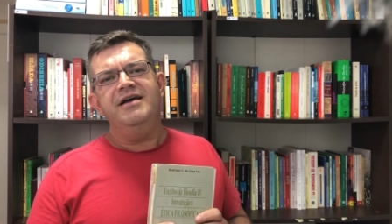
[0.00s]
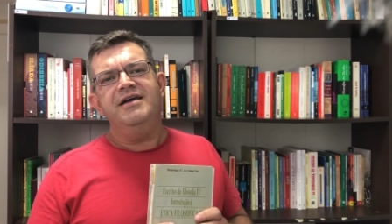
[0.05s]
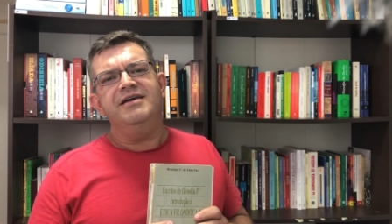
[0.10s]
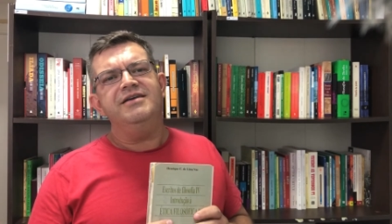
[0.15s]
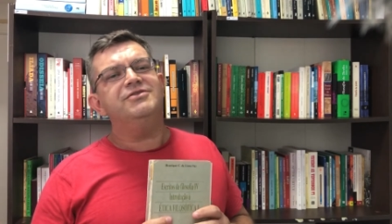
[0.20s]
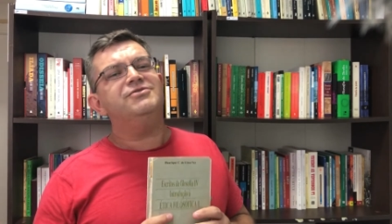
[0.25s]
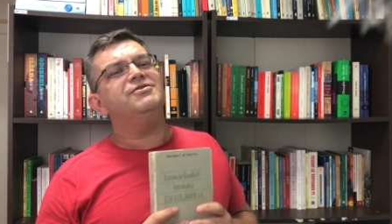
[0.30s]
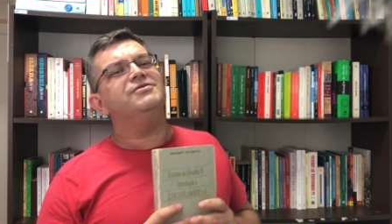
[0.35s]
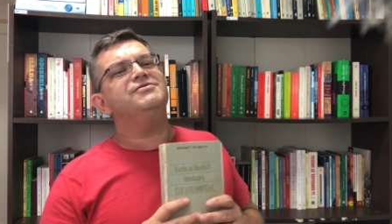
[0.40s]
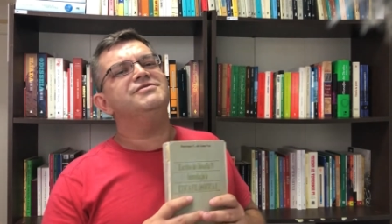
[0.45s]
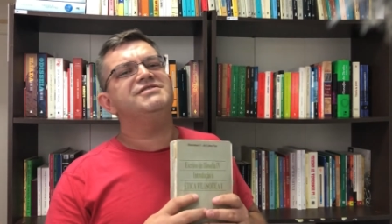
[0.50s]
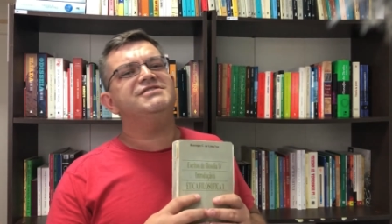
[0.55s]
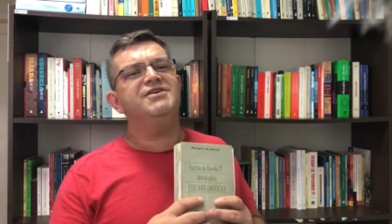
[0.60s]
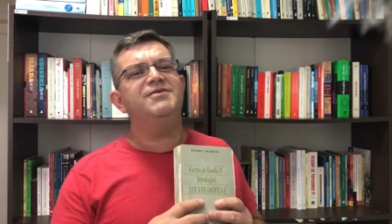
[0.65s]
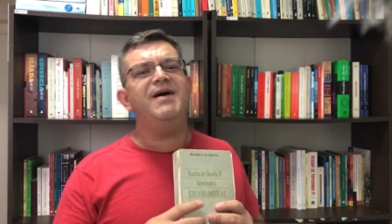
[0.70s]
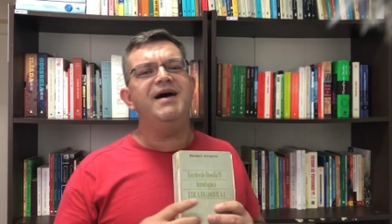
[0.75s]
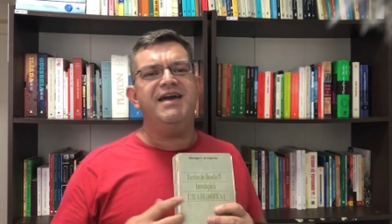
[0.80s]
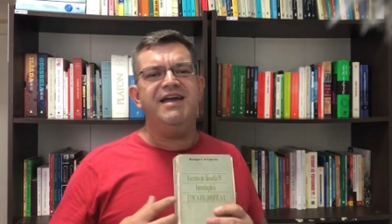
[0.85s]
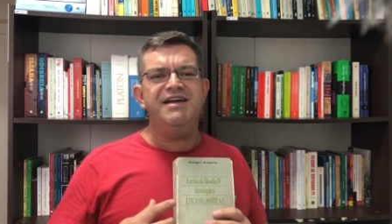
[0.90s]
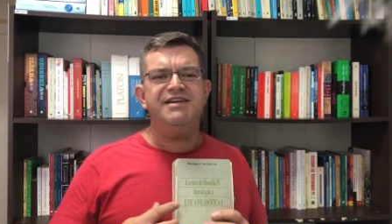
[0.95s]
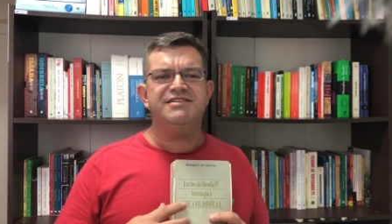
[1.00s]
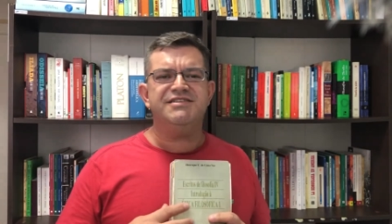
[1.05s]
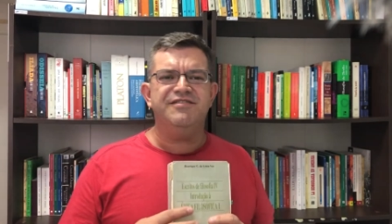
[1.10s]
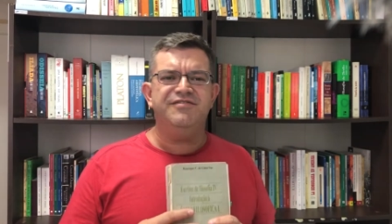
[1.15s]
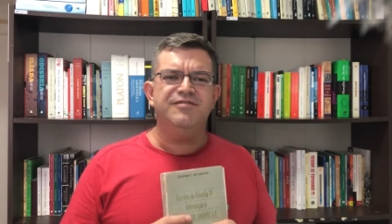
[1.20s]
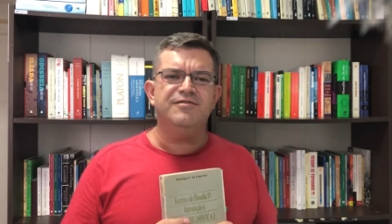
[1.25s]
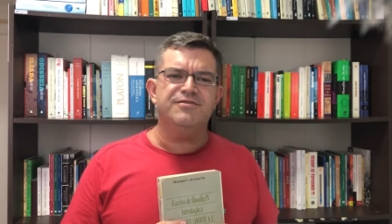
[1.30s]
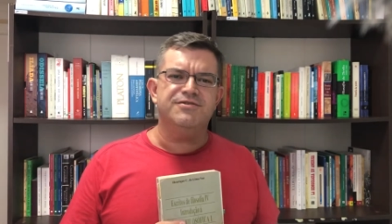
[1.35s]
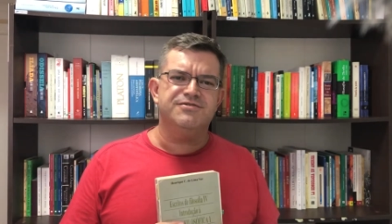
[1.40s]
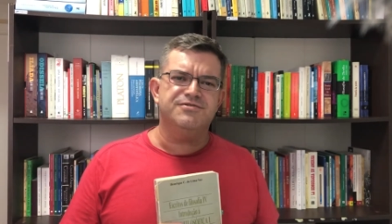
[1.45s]
Introdução à Ética
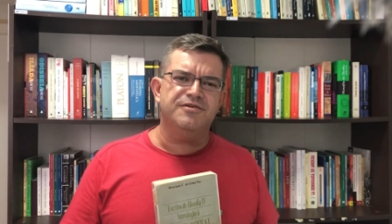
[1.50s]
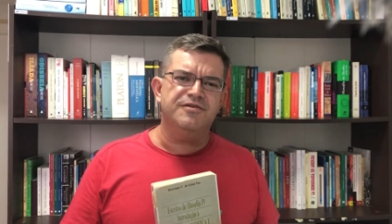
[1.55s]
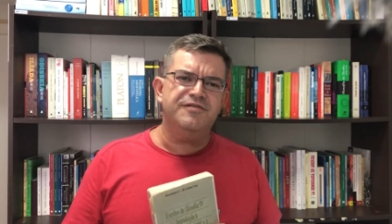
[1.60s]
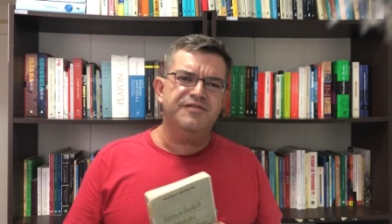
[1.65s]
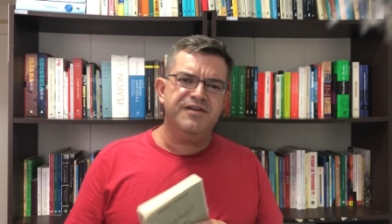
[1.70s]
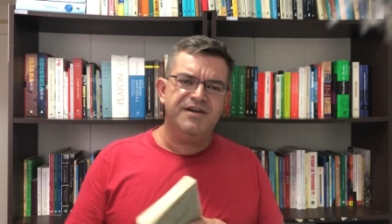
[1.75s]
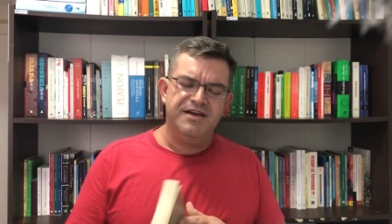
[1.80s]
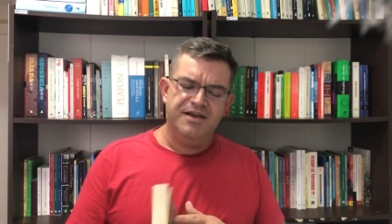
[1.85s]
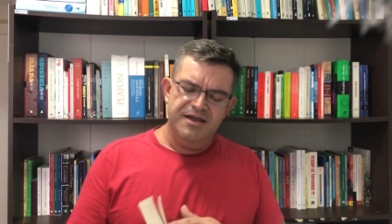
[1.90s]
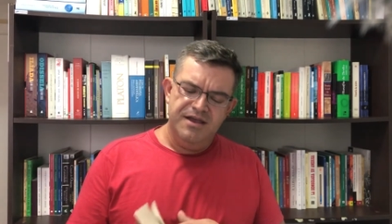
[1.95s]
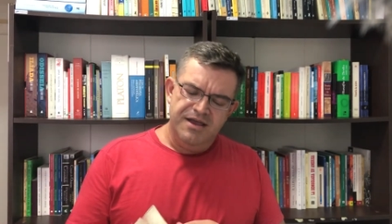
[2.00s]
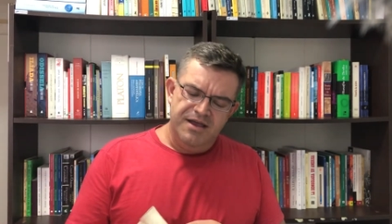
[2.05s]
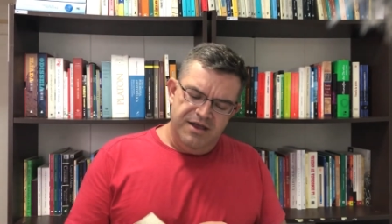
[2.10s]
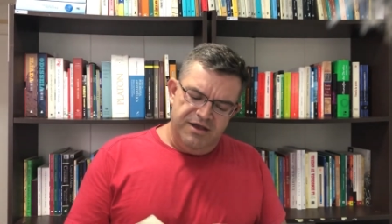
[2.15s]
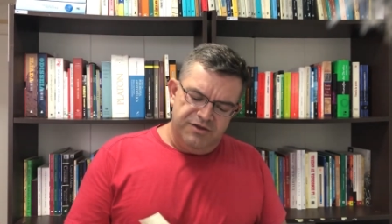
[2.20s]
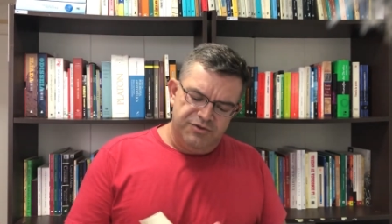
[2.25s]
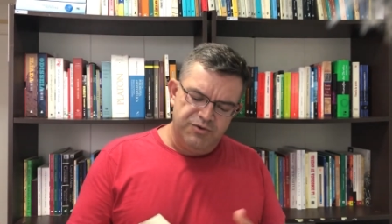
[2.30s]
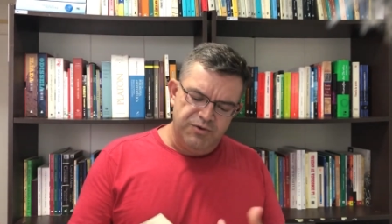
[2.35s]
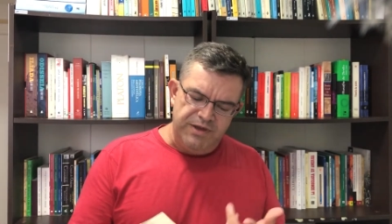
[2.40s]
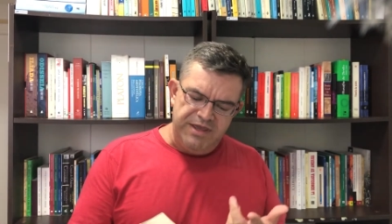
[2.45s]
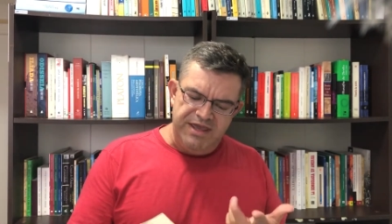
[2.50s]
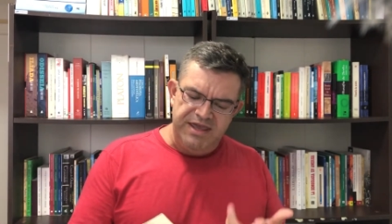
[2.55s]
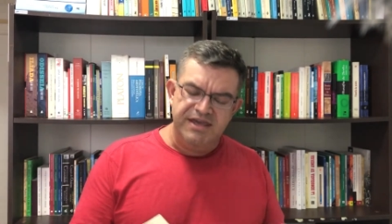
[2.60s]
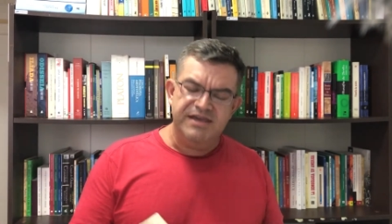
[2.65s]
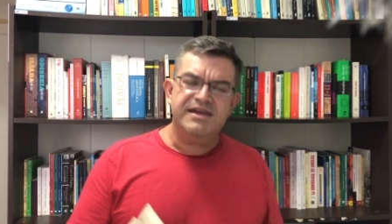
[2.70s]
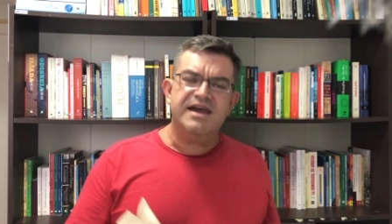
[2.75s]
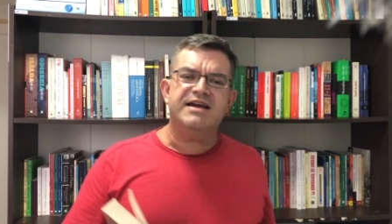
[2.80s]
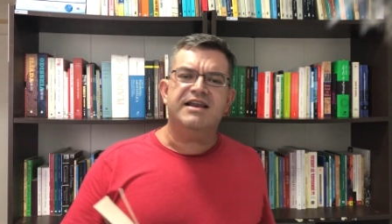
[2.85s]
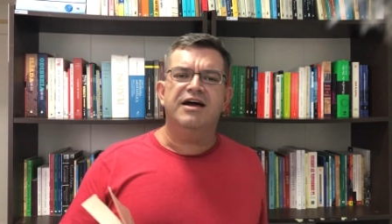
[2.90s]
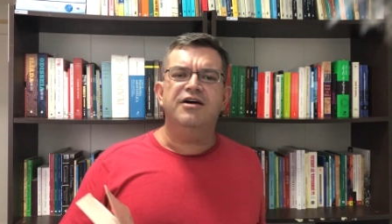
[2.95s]
Filosófica, do
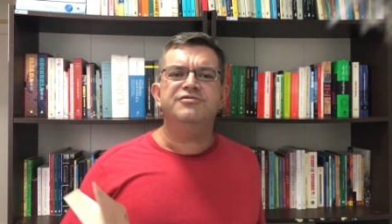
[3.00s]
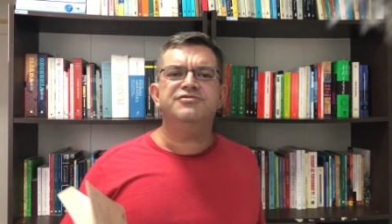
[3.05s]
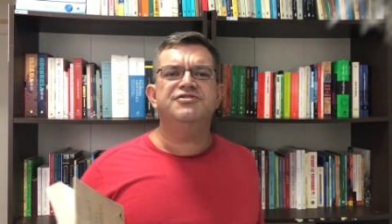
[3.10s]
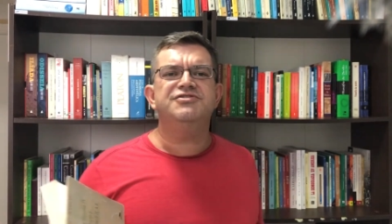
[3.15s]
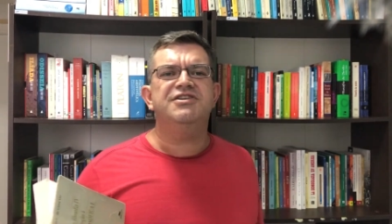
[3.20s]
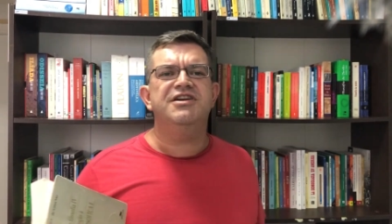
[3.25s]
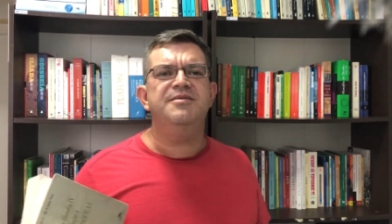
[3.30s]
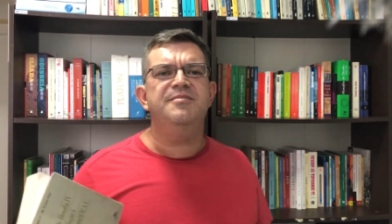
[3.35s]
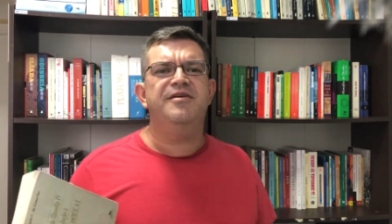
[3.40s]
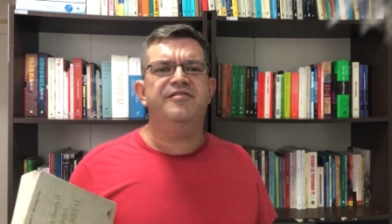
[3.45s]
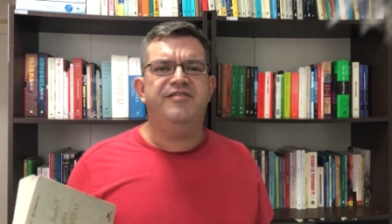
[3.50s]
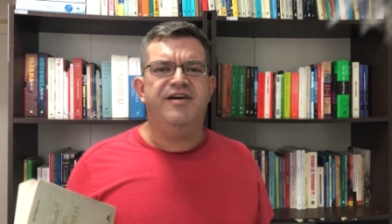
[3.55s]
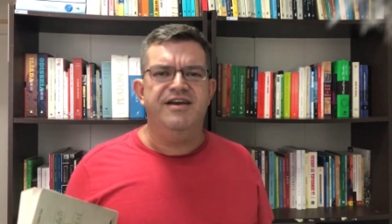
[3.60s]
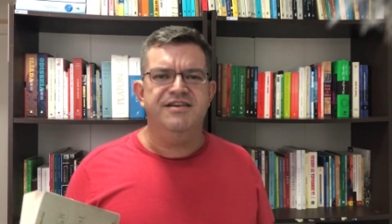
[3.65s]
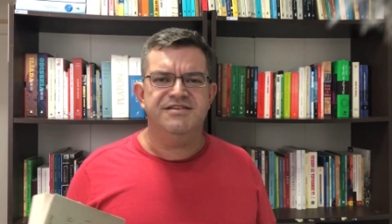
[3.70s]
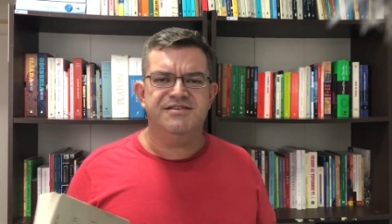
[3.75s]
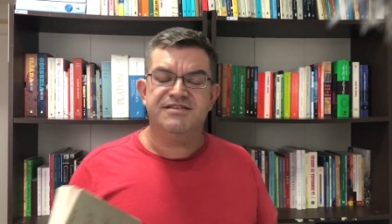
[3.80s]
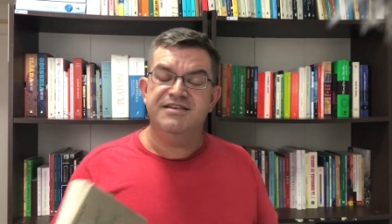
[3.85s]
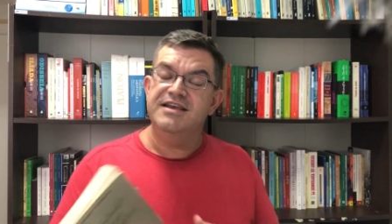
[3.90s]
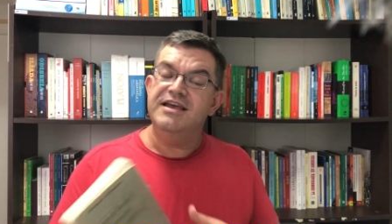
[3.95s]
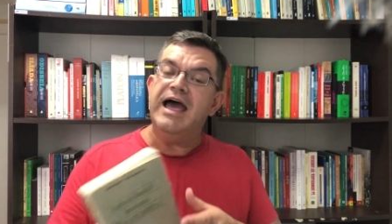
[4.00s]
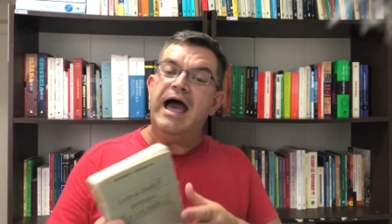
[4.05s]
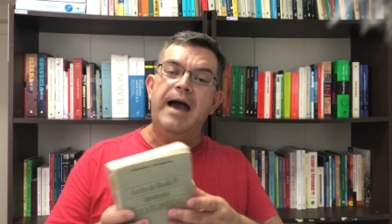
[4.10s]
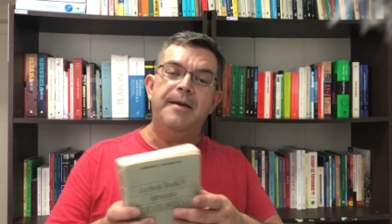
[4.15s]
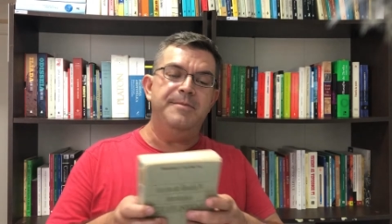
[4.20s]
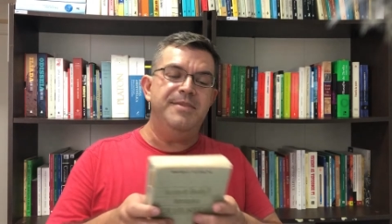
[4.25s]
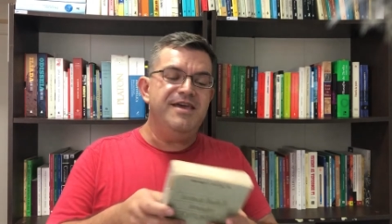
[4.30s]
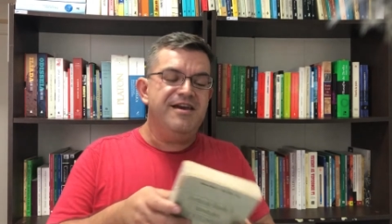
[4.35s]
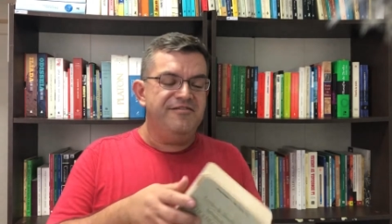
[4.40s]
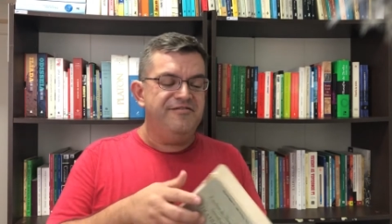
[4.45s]
Henrique Cláudio de Lima Weiss. A minha